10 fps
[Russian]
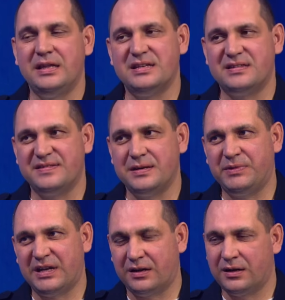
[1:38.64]
Не
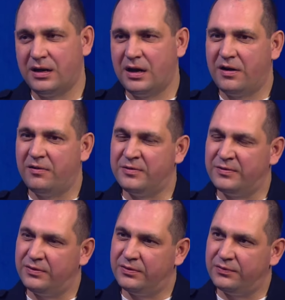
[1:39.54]
совсем так
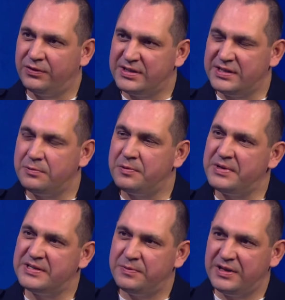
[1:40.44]

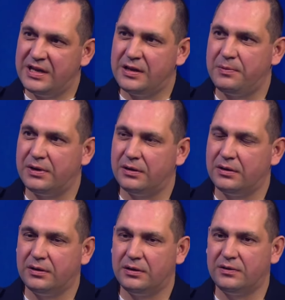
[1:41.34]
вносимыми изменениями
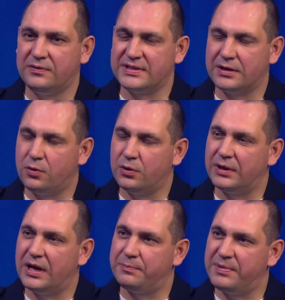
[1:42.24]
э, в
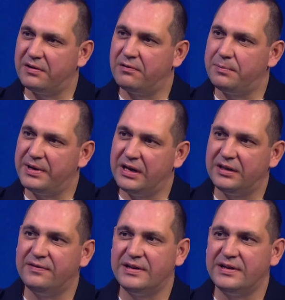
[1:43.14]
закон от 1 апреля